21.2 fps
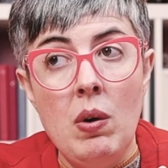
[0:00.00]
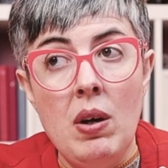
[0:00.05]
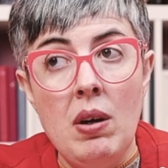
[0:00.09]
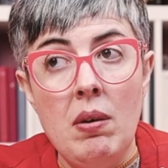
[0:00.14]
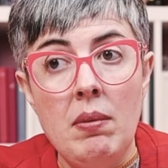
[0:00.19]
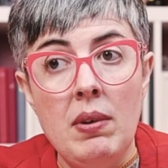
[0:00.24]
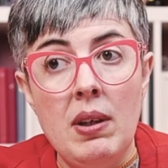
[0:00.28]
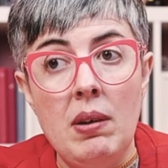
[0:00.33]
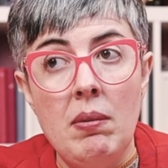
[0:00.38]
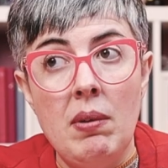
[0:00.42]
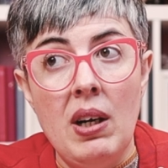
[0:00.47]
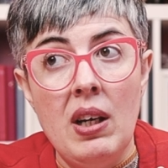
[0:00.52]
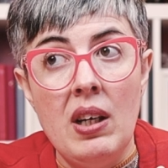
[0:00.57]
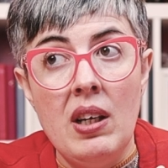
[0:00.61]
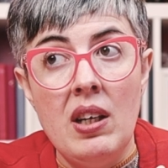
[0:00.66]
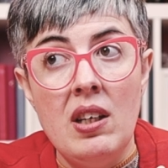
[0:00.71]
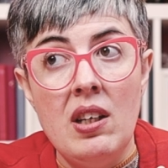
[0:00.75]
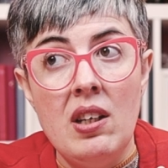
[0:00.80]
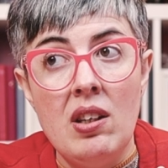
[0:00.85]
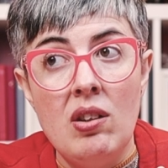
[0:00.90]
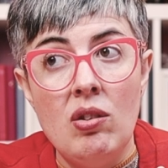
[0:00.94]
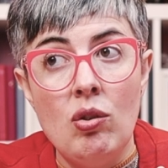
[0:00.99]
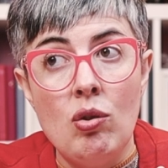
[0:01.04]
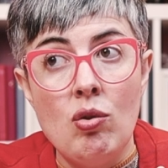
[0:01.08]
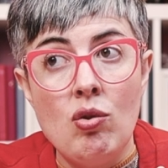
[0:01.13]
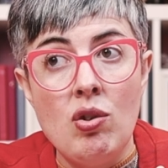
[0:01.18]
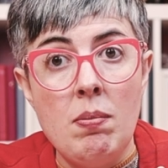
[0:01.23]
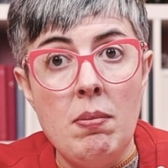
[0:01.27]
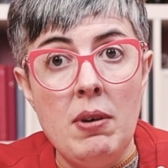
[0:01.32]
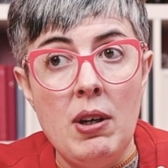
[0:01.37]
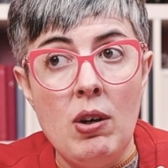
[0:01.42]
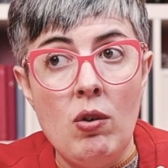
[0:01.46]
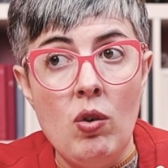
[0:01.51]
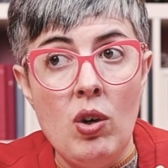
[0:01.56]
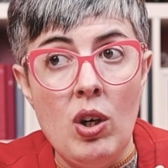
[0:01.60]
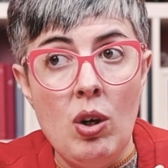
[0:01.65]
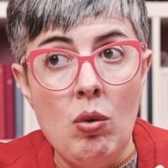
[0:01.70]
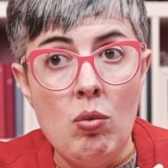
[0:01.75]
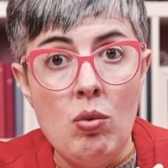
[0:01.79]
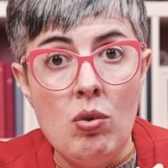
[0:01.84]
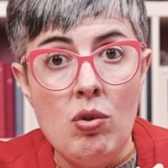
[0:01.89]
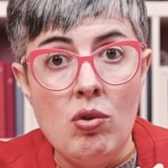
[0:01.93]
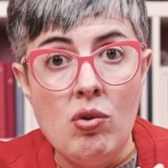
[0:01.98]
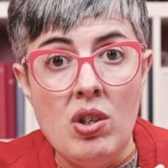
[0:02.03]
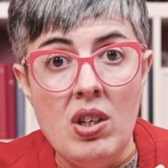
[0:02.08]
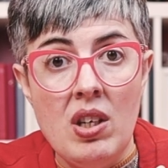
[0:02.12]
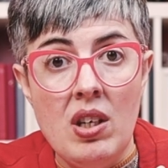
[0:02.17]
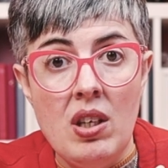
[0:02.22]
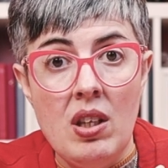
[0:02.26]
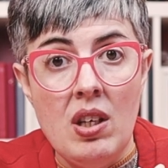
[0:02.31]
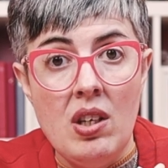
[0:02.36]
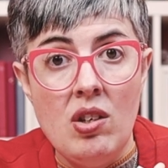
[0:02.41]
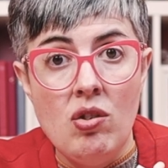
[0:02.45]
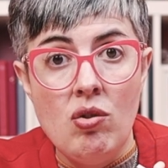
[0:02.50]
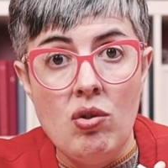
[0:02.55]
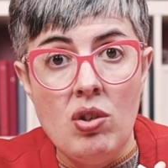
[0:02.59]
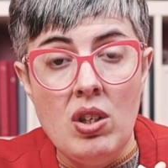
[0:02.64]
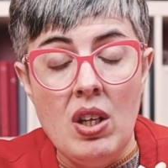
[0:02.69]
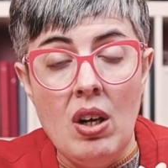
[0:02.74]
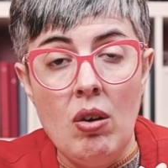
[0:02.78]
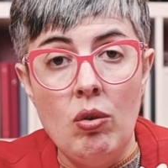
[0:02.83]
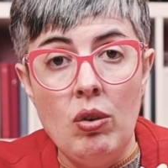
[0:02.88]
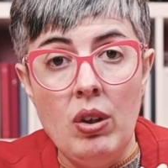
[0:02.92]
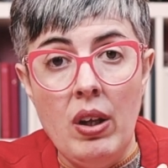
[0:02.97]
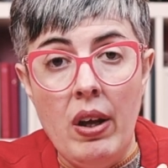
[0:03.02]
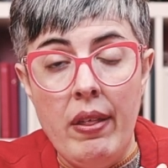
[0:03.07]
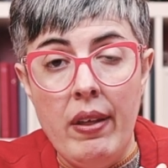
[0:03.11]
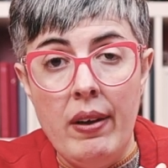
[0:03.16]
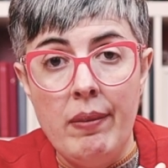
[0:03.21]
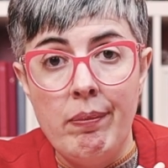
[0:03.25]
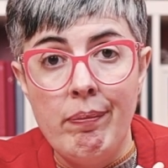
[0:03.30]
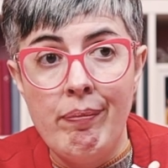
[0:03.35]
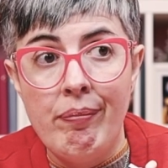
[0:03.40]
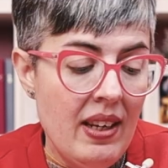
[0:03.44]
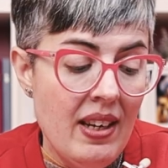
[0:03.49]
web y vale 500 y pico euros y de hecho está agotada.